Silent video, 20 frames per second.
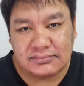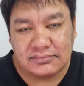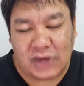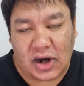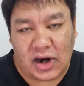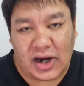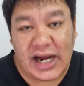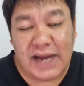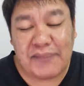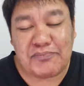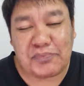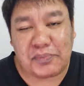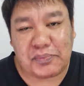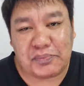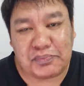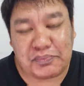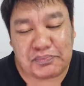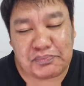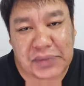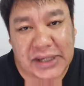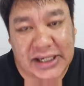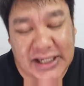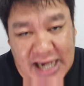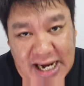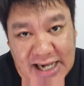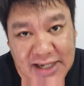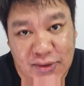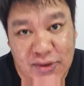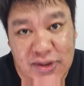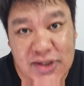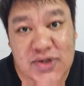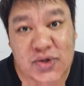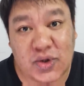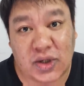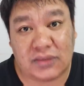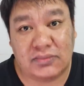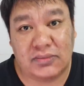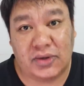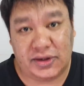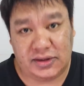บอกให้ประชาชนส
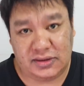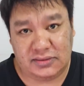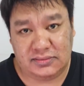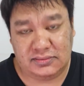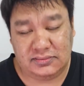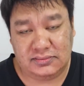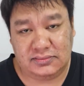วดมนต์